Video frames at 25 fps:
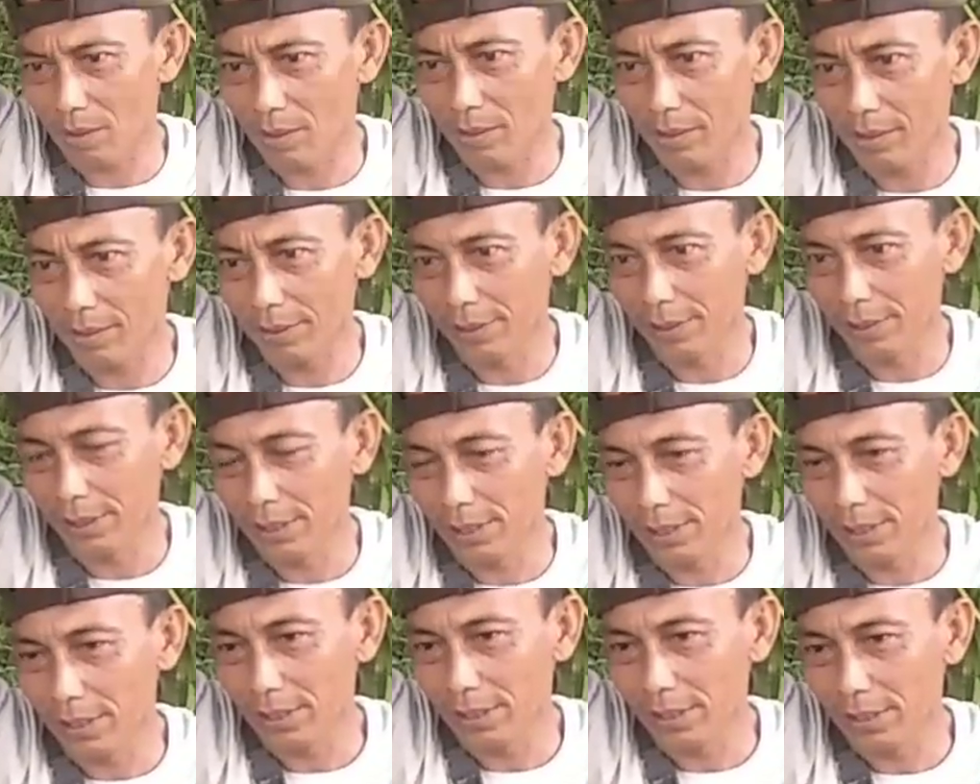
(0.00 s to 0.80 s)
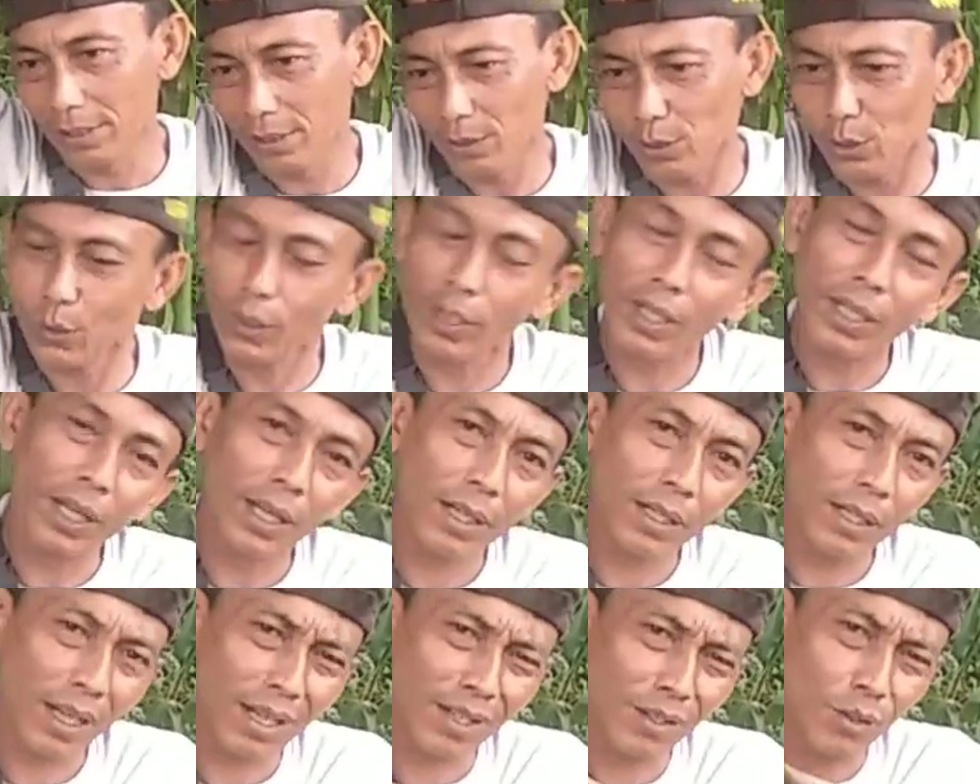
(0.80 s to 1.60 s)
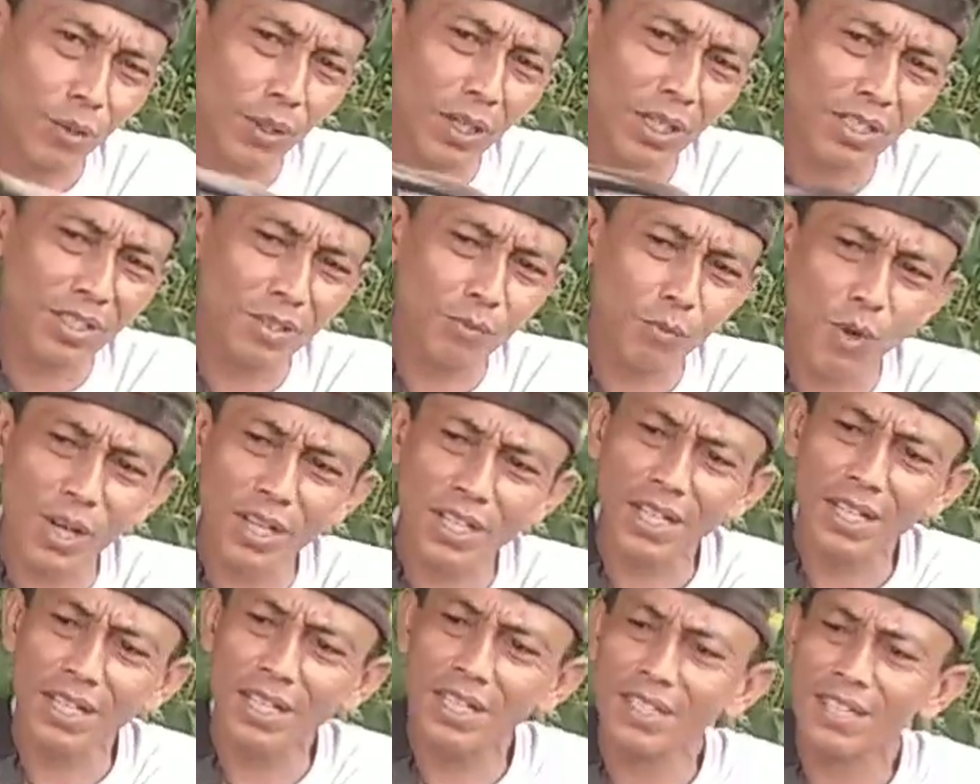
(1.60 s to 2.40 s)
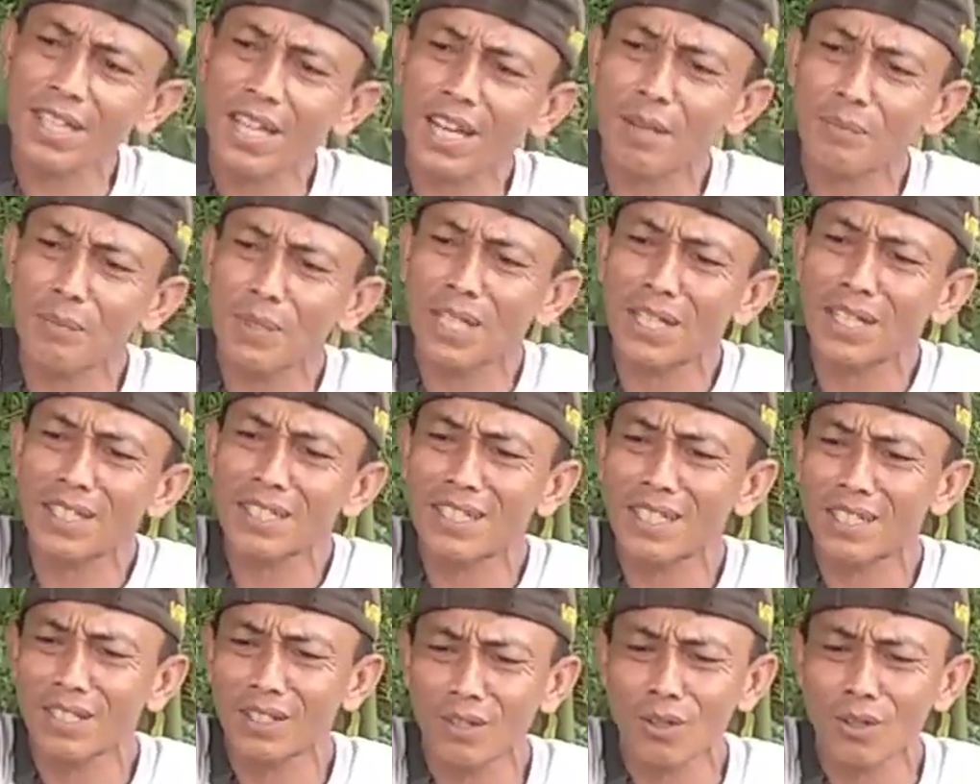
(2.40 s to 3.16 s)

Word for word: Per untuk rekan-rekan murak semuanya nih salam jam kasih